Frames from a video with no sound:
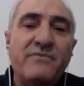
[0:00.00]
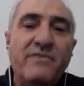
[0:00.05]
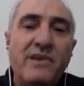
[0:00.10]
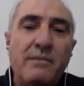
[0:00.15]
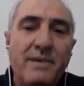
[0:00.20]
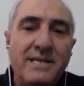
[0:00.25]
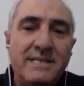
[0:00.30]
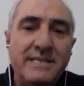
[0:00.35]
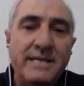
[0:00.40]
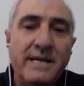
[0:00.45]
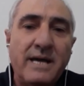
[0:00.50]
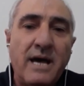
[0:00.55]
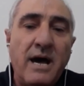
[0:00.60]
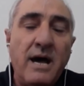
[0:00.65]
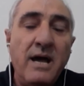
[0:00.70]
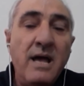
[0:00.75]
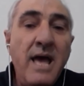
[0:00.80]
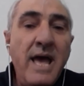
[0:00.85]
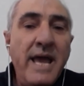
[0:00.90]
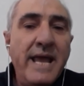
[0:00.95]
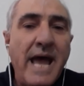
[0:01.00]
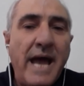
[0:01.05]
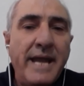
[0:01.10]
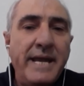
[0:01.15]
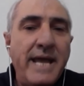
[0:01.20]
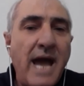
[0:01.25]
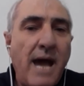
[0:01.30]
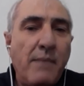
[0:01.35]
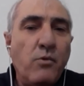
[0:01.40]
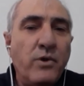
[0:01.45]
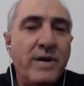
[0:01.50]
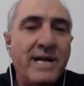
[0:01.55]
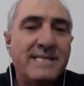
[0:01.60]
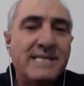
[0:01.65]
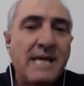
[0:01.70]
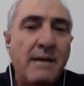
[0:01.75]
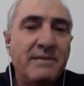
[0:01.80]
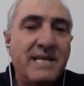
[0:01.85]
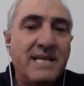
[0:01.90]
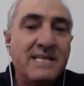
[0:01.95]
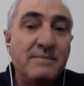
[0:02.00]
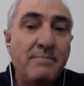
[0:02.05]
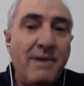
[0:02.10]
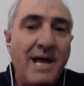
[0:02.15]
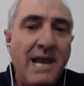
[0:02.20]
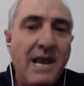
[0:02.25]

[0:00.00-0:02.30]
في المنطقه، يعني يحمون عصابه حزب الله